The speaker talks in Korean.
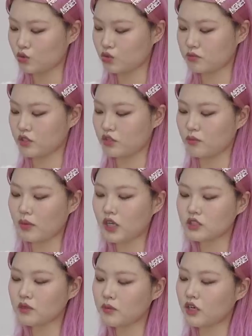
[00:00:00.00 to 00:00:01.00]
요즘에 이런
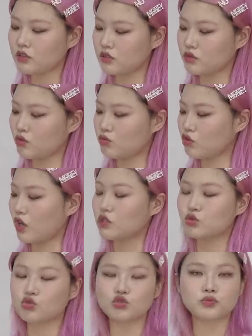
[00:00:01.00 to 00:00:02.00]
파자마를 너무
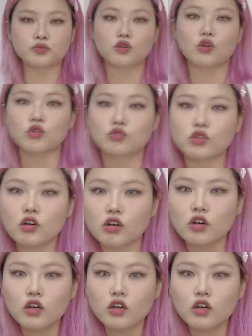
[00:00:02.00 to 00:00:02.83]
가지고 싶더라고요.